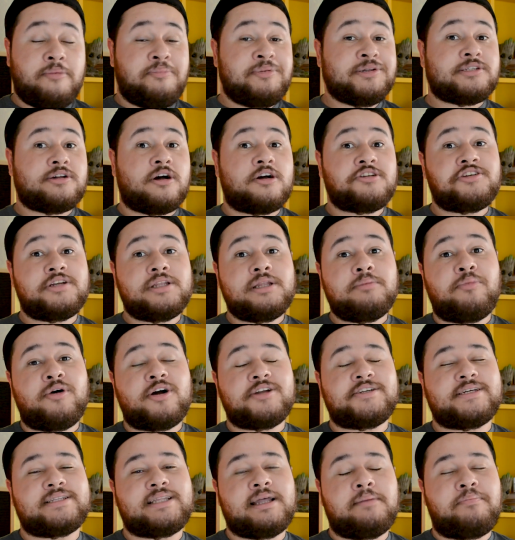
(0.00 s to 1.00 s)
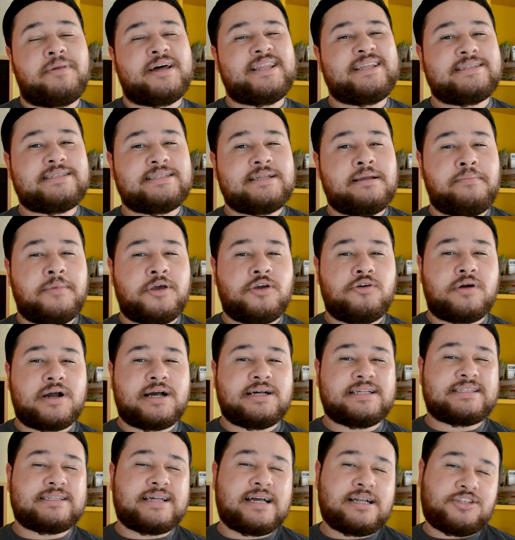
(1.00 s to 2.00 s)
episódio ele pode até parecer meio
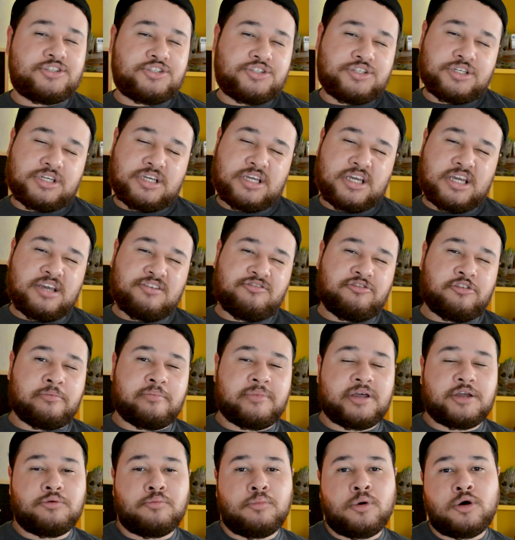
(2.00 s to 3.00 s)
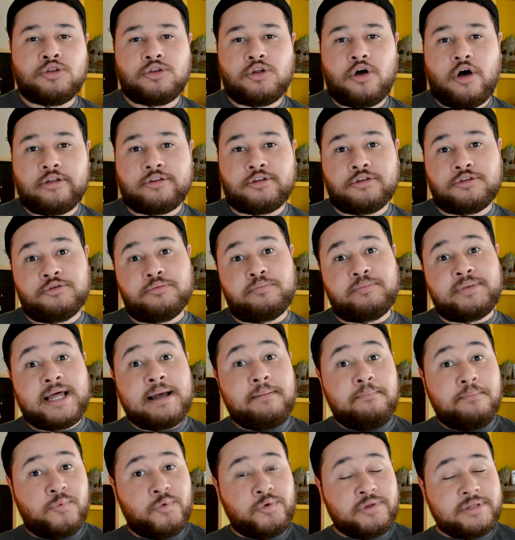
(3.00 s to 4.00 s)
cansativo, meio monótono
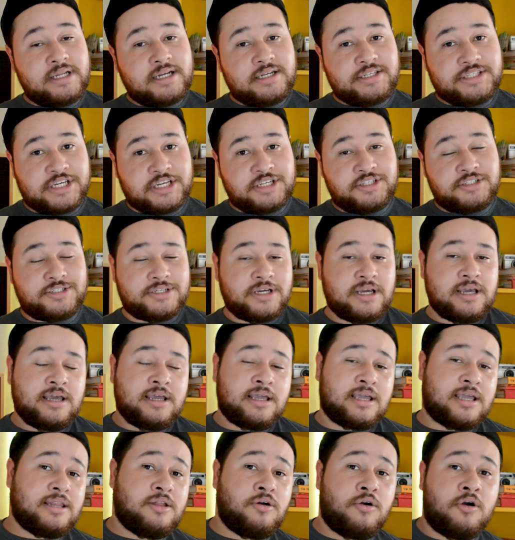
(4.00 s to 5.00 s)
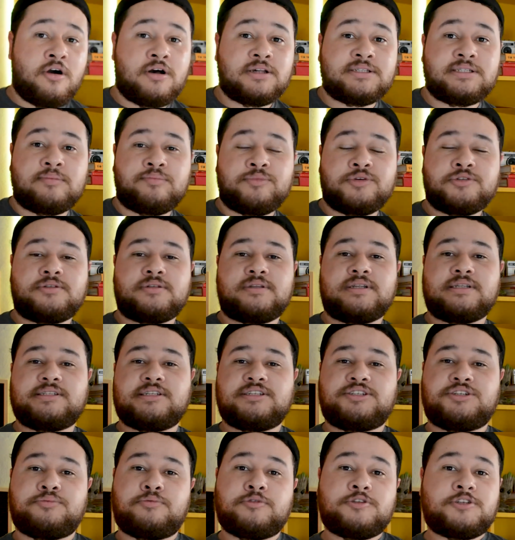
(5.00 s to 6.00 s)
para muita gente que não gosta muito
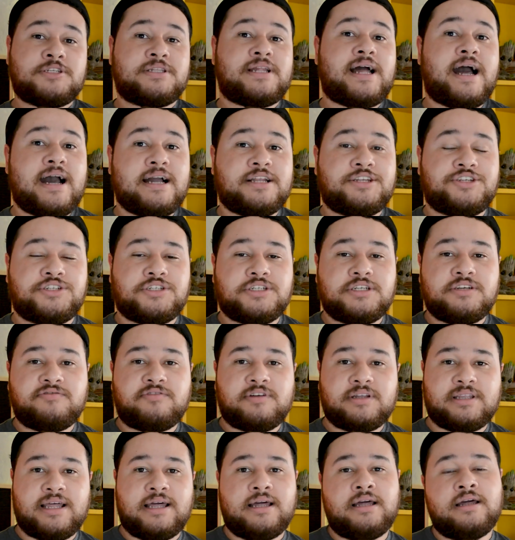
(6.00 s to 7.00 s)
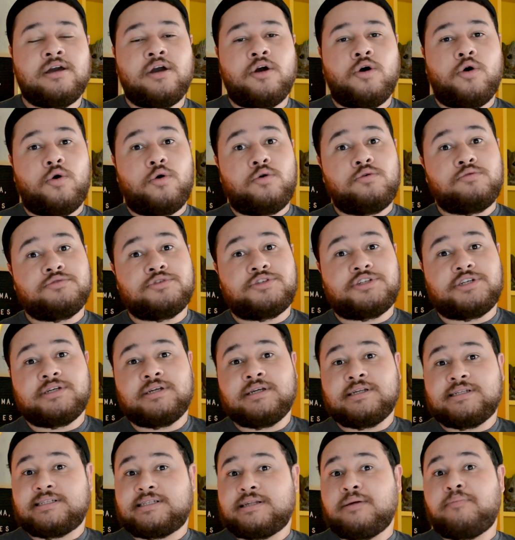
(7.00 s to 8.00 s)
desse tipo de narrativa, né,
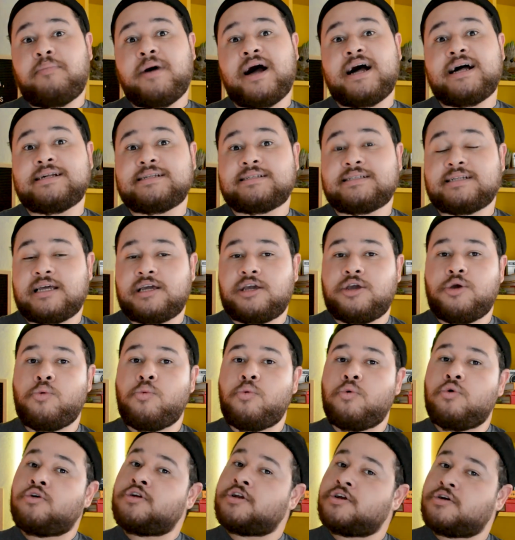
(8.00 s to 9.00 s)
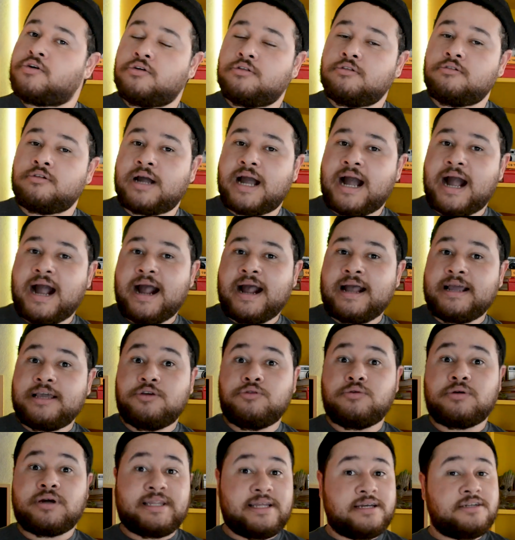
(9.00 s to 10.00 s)
onde se passa em um único lugar
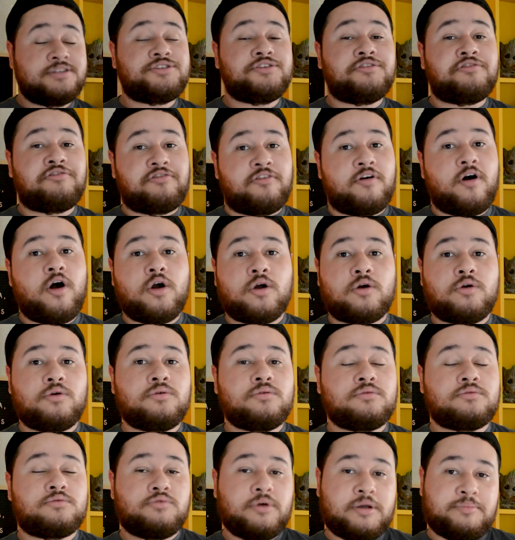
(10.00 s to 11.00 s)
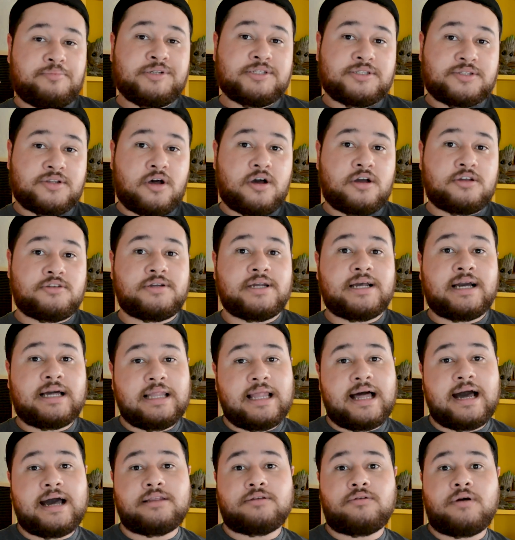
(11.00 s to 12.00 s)
e o grande foco do episódio é
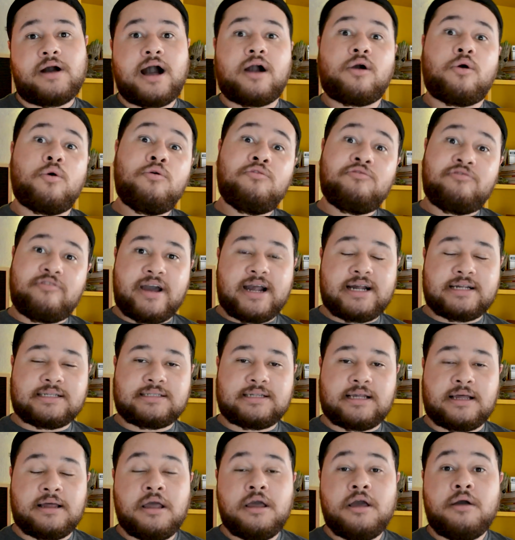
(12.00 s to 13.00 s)
claro a conversa.